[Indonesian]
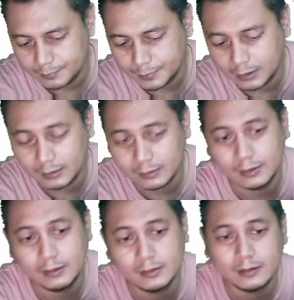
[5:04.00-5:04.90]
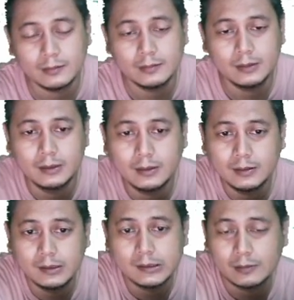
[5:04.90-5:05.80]
pernyataan kalau
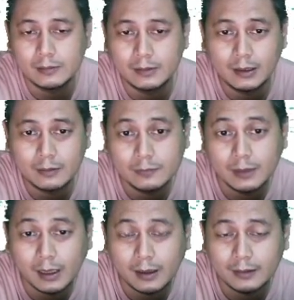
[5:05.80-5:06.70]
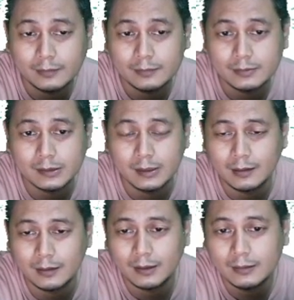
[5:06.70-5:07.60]
ini disolder ulang gitu
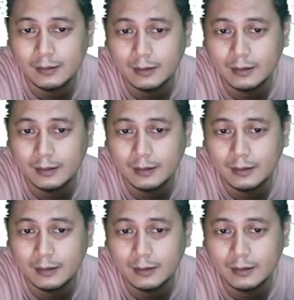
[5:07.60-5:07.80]
sedangkan